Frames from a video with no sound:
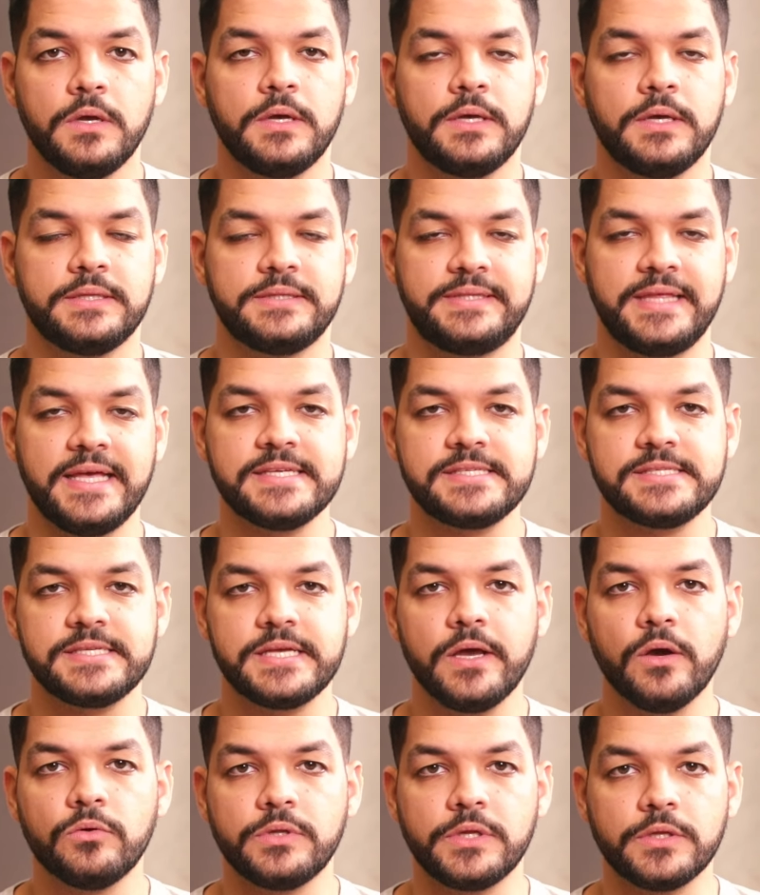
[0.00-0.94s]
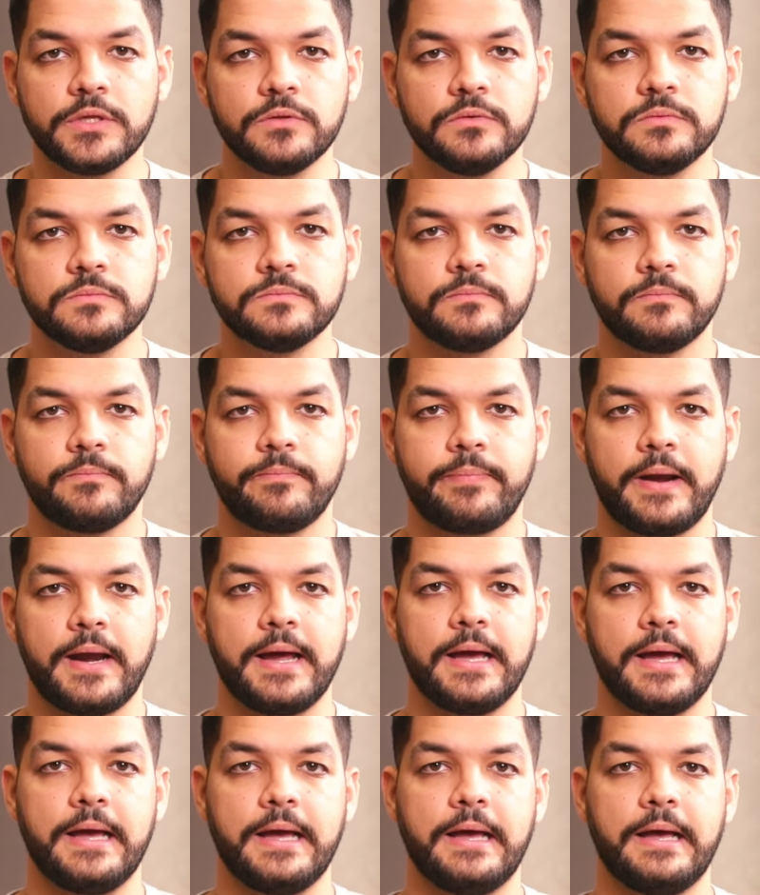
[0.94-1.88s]
têm se reunido
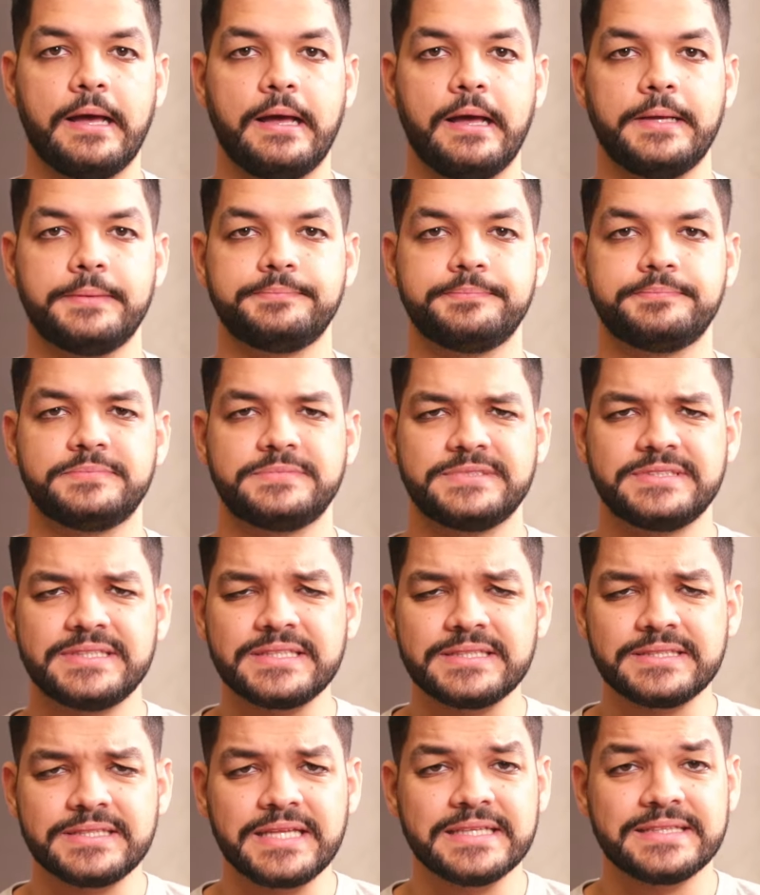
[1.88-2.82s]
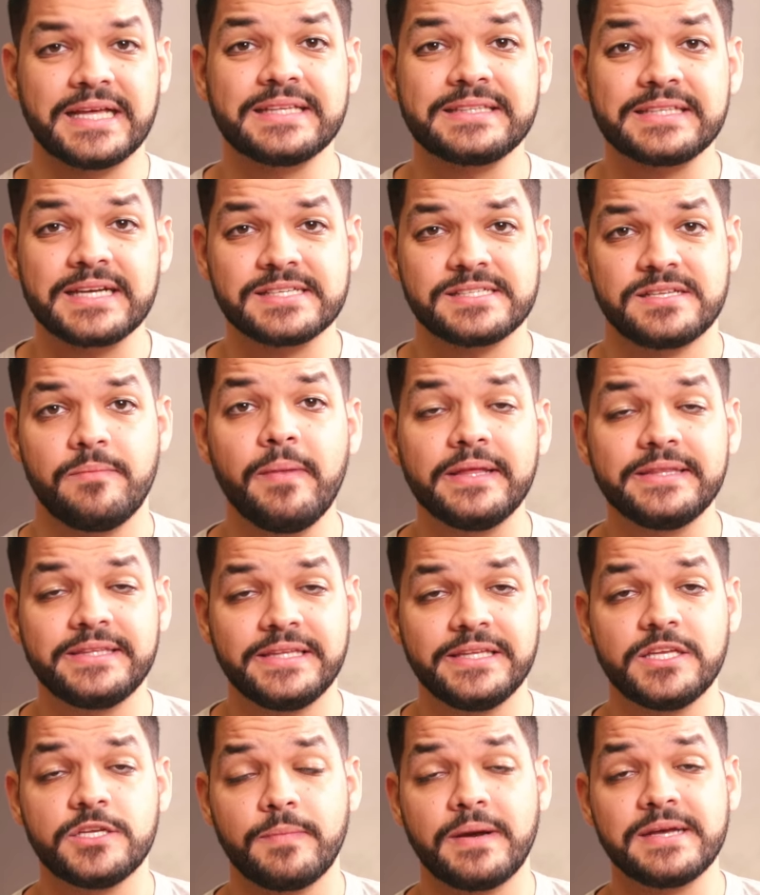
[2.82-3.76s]
para tentar trazer
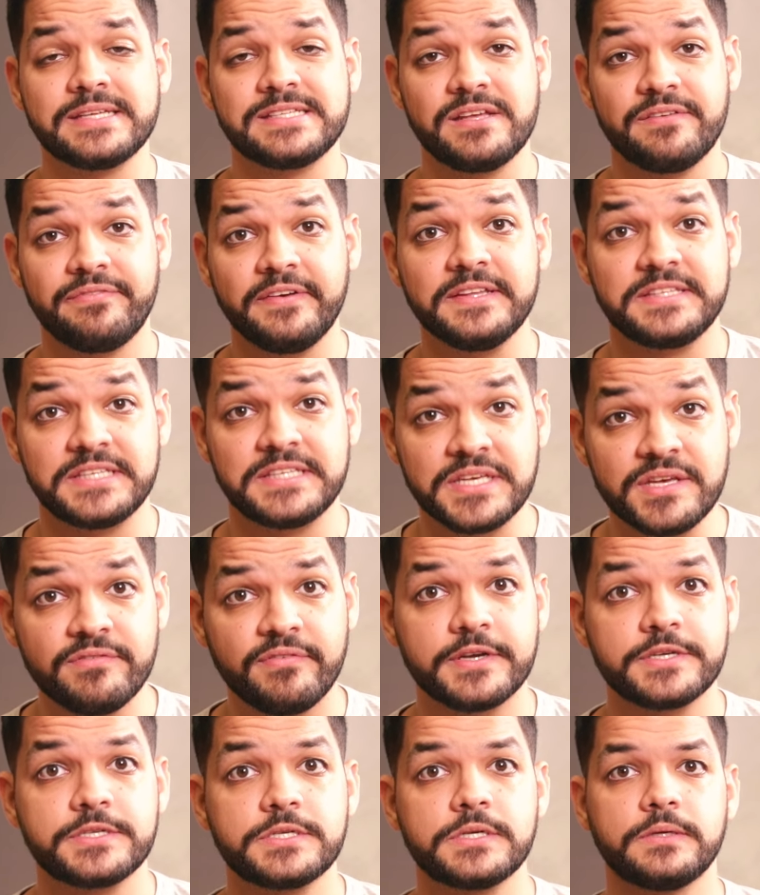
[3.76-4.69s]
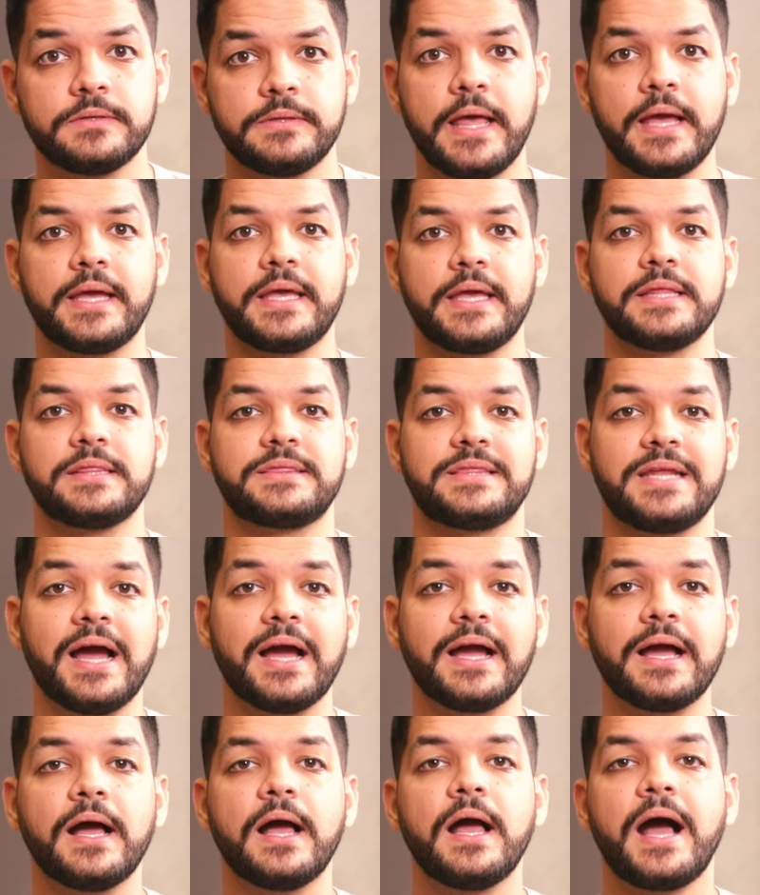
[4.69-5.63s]
medidas mais efetivas, né, que
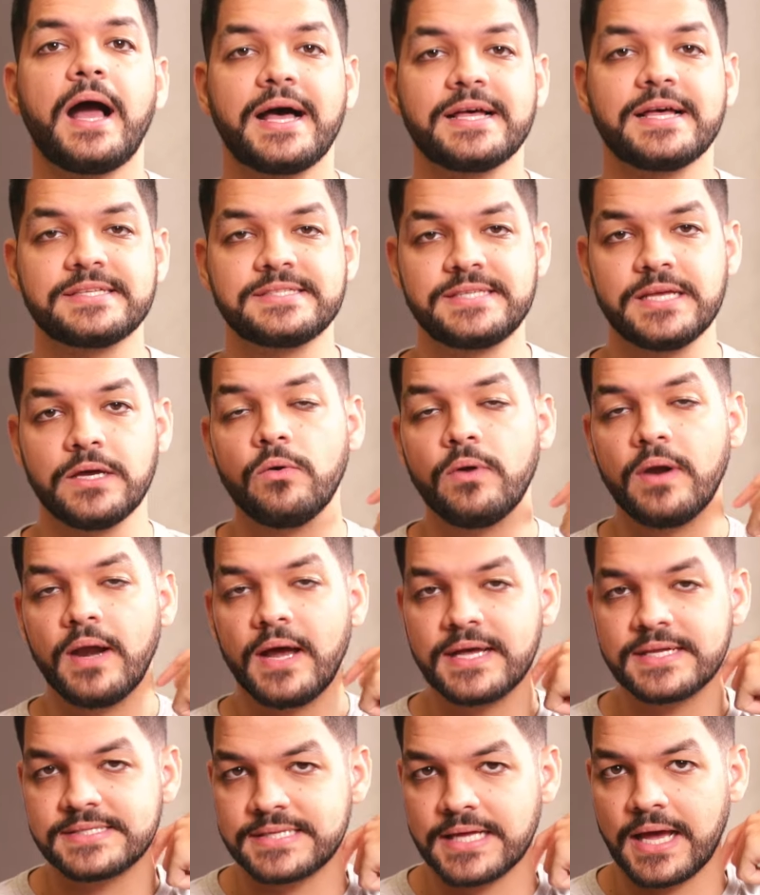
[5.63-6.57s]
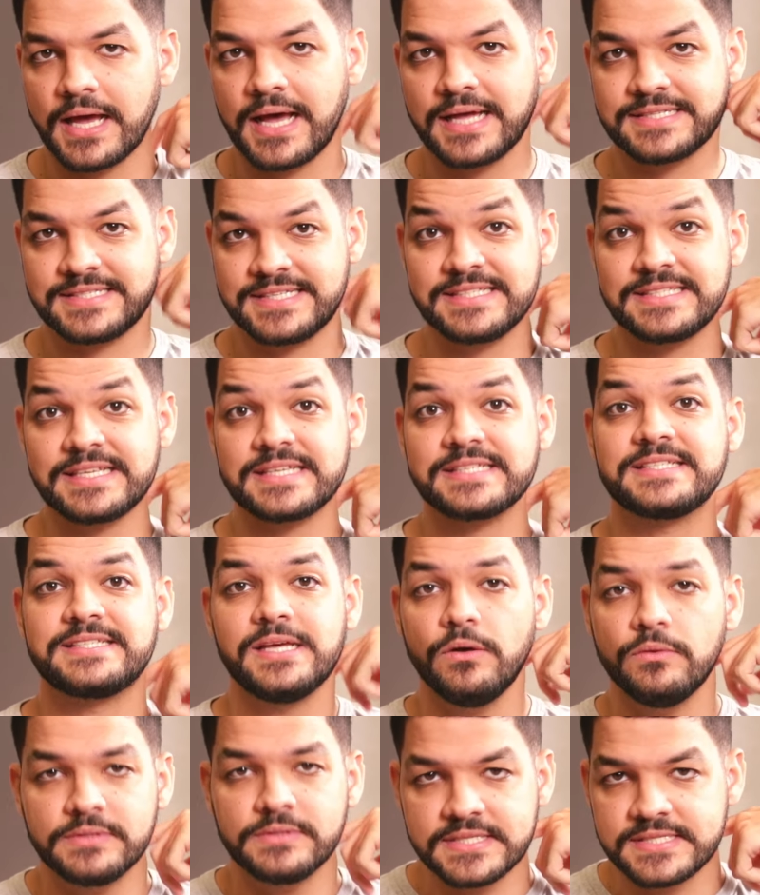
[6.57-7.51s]
traga a segurança, a
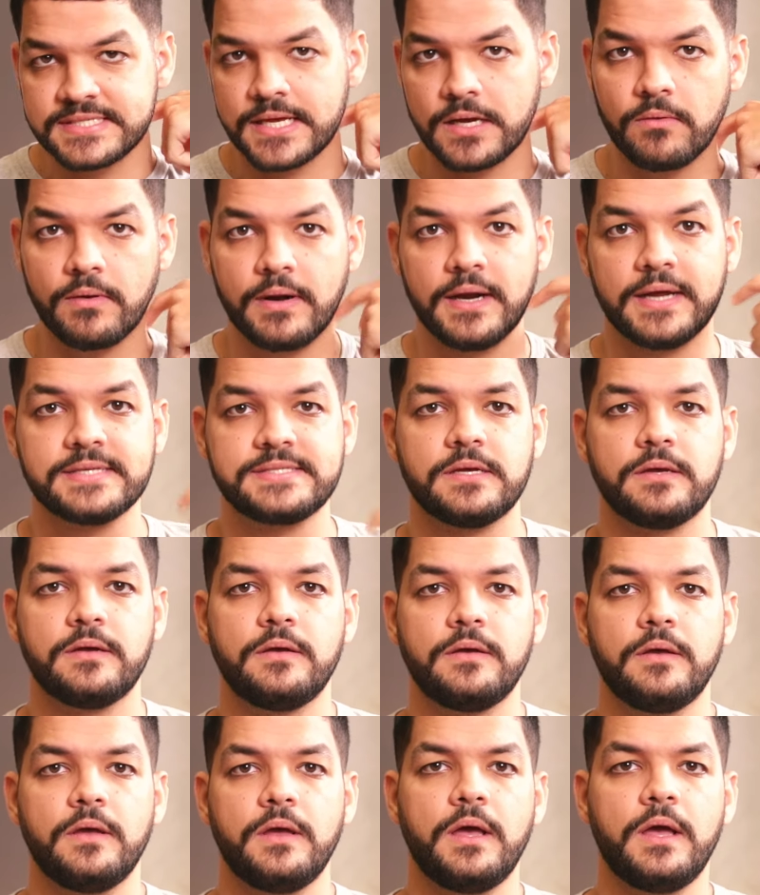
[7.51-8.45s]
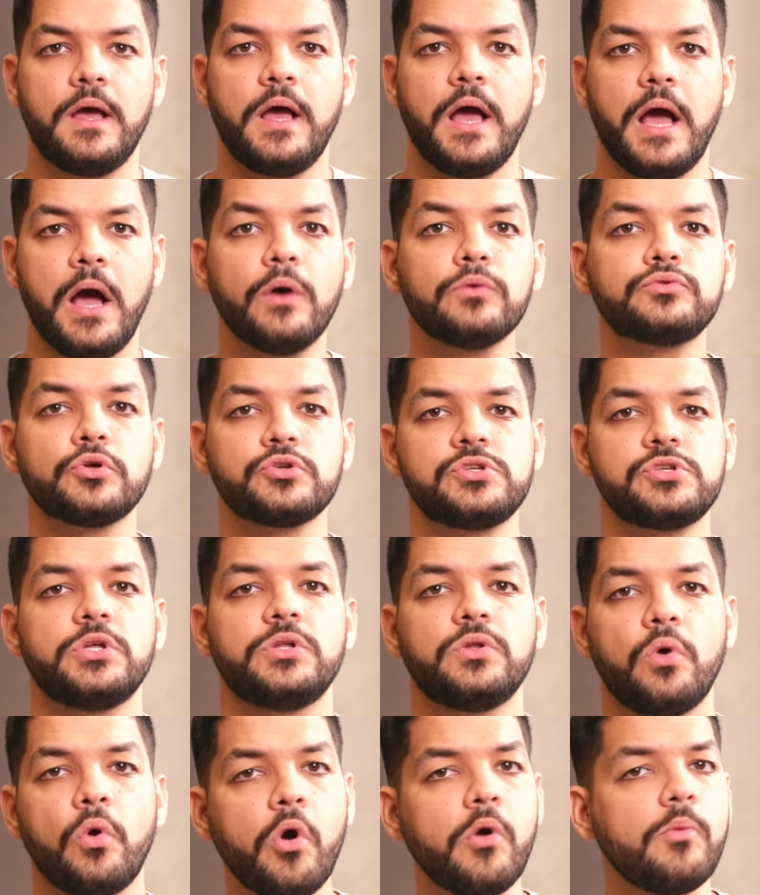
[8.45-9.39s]
sensação de segurança ao
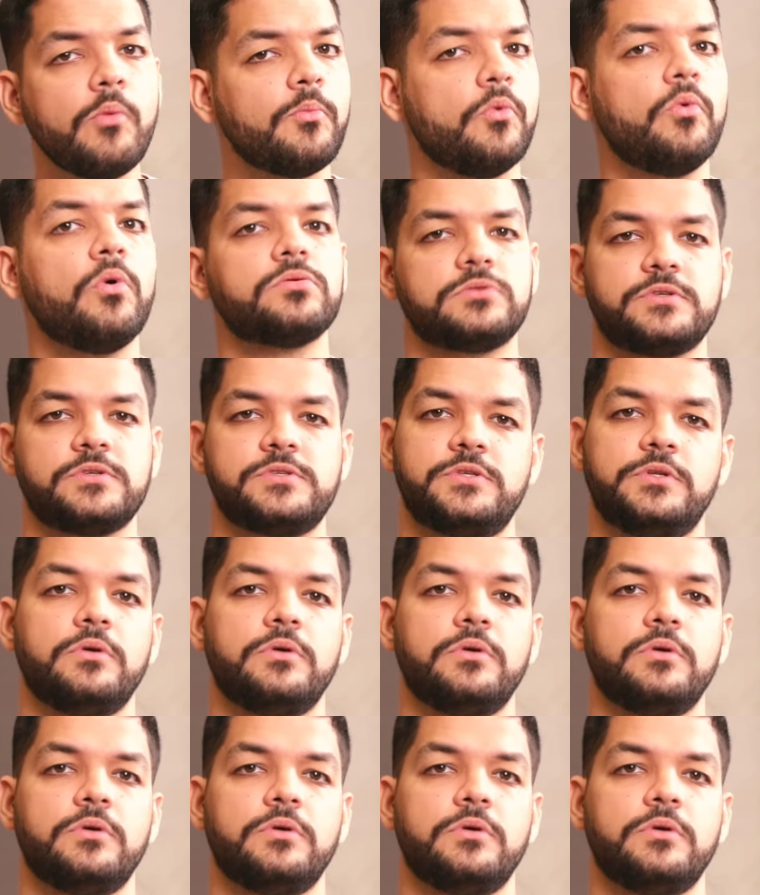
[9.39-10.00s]
torcedor comum, ao torcedor